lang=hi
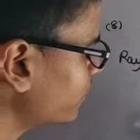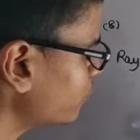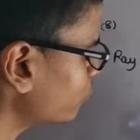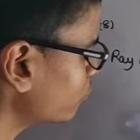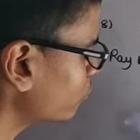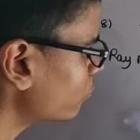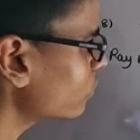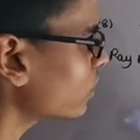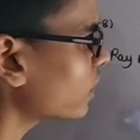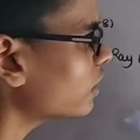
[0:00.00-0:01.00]
एन जो
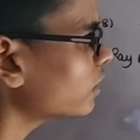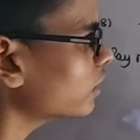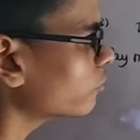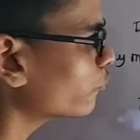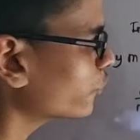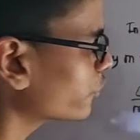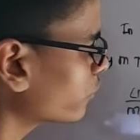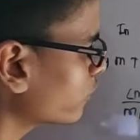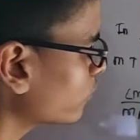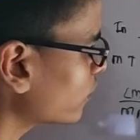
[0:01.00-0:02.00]
होगा वो
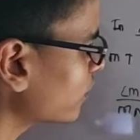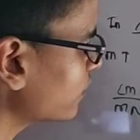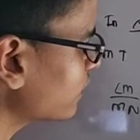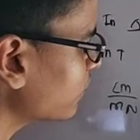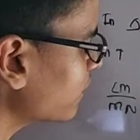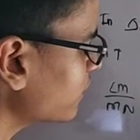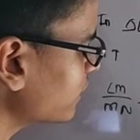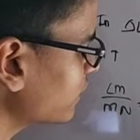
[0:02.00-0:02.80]
इक्वल होगा एल टी बाय टी